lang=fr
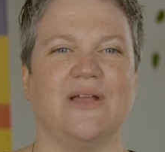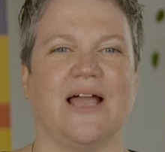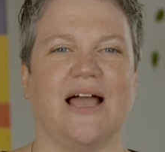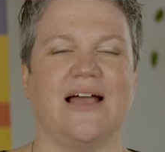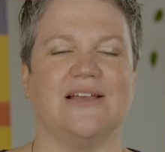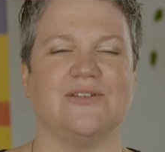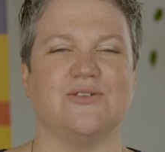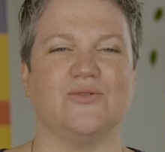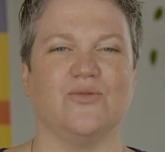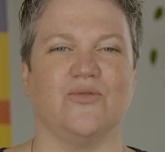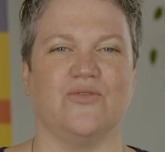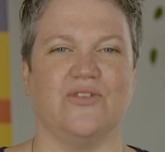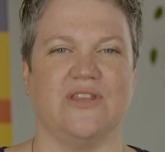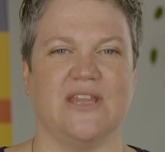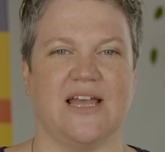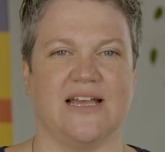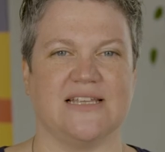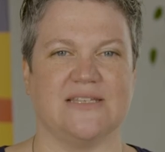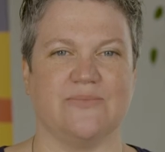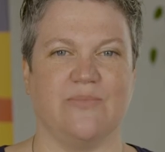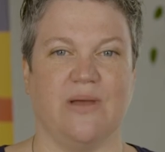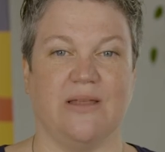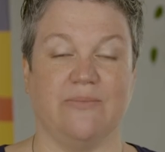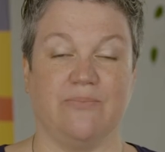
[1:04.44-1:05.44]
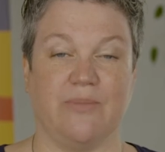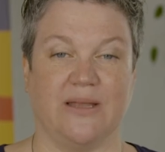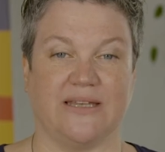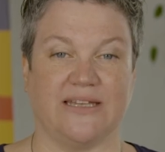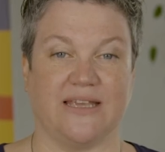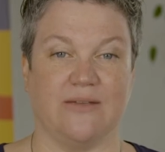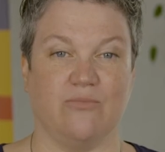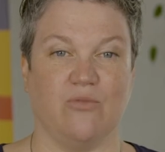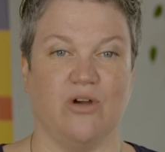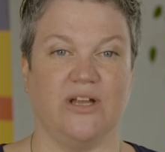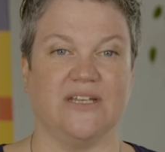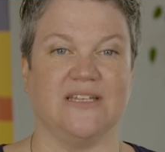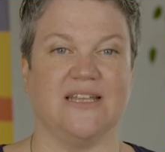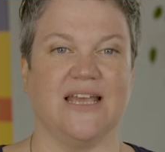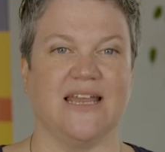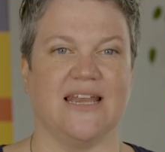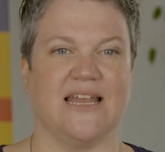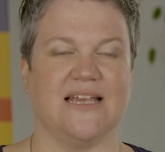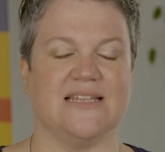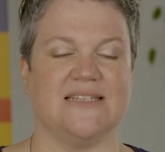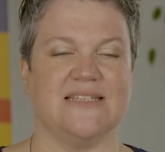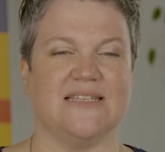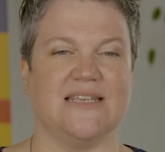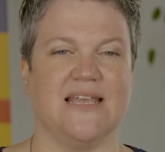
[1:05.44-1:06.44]
grâce au financement de Patrimoine
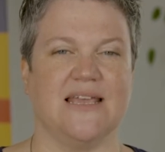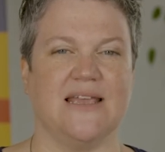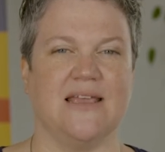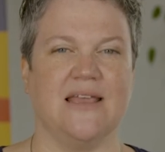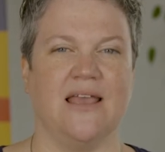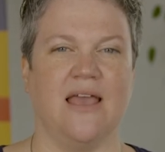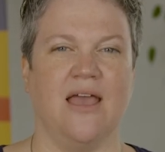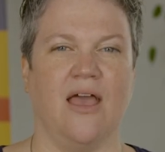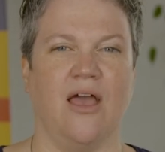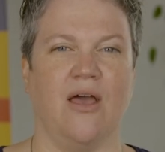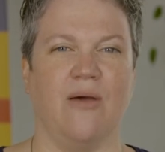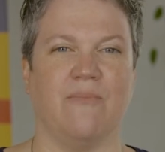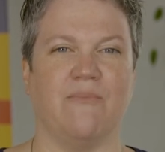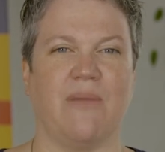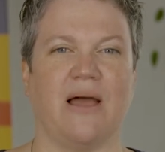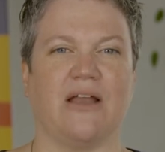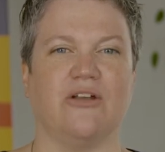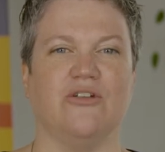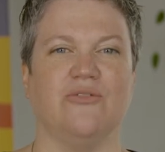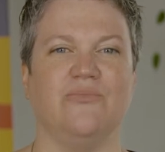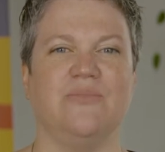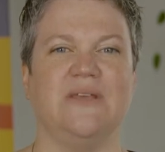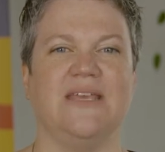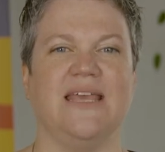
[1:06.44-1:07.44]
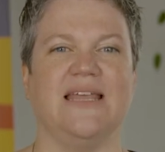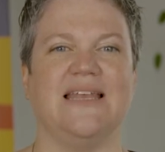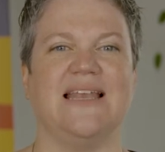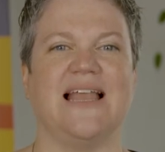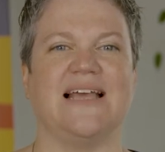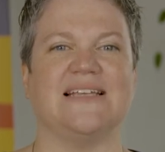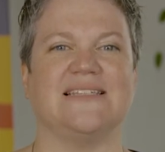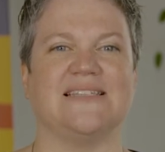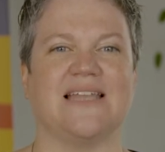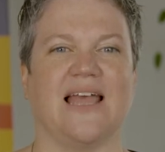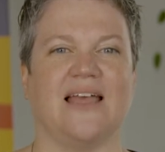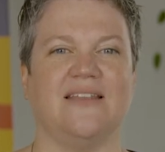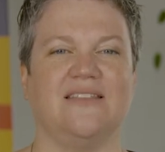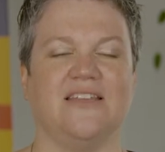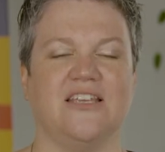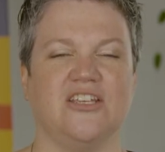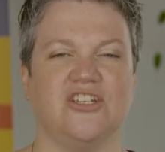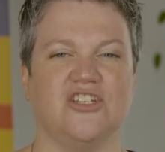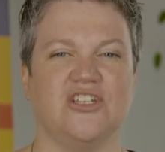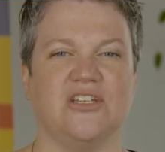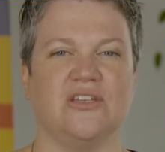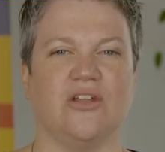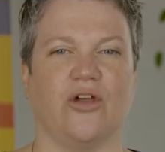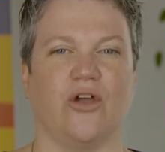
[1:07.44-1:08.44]
canadien par le biais de la
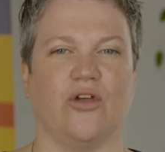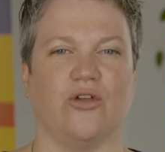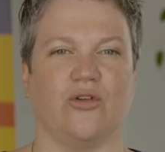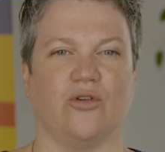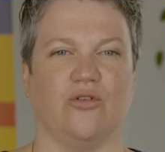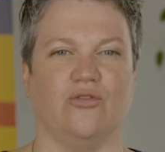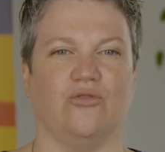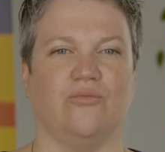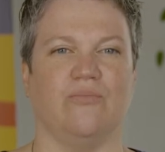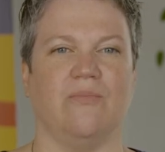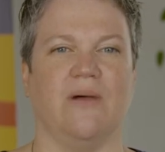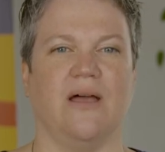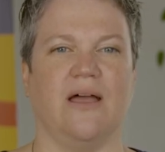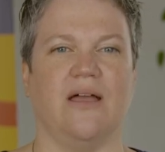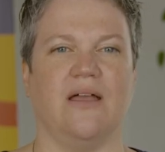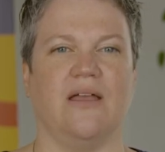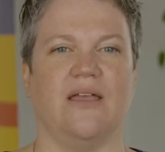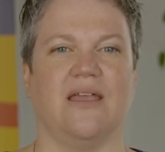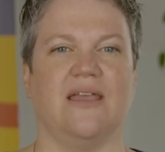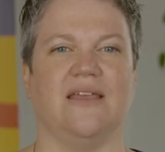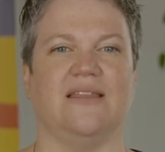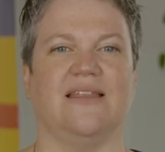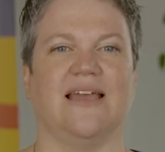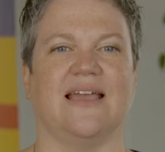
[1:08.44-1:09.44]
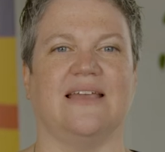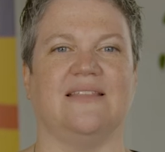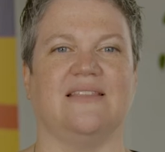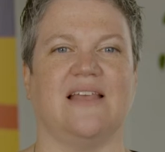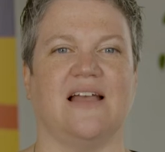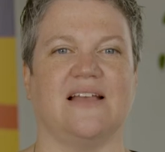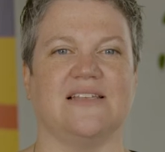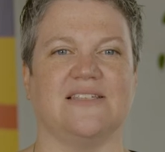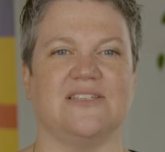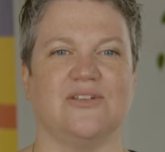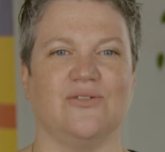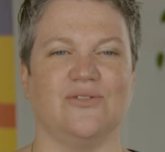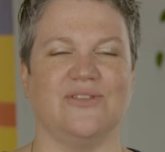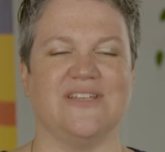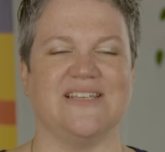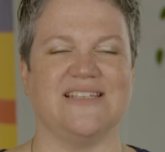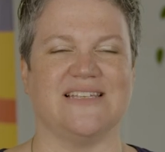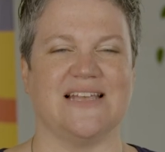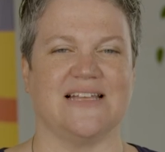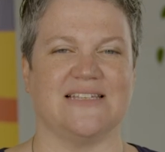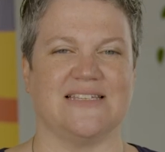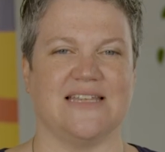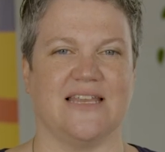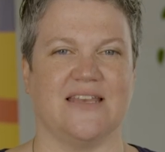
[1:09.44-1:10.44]
stratégie de recrutement et de rétention
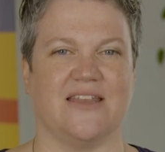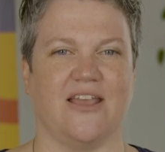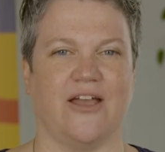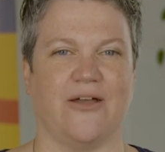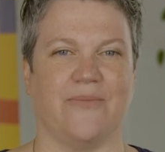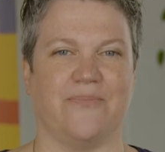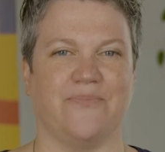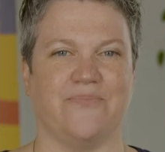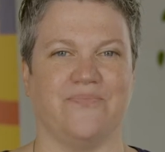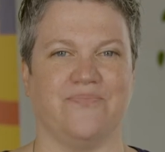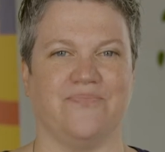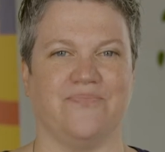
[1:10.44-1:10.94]
des enseignants.